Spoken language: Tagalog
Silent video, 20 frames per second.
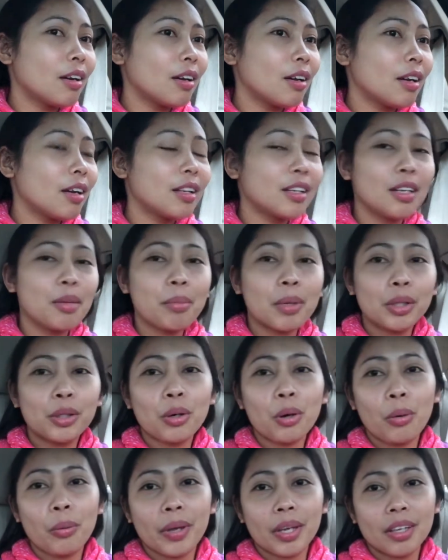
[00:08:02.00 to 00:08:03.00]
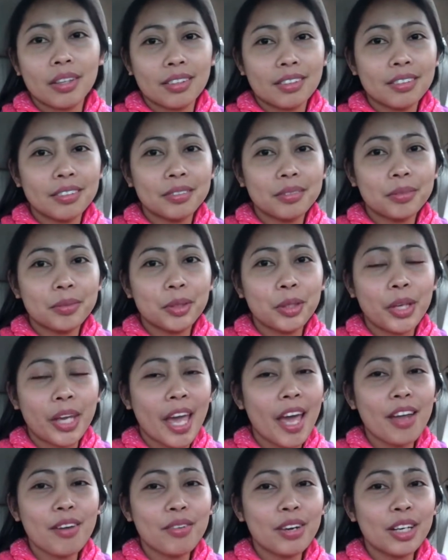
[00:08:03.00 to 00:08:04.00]
hindi ma-drawing he
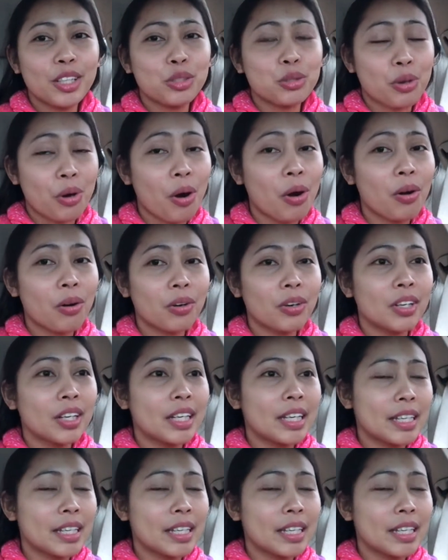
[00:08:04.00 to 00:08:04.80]
can't really draw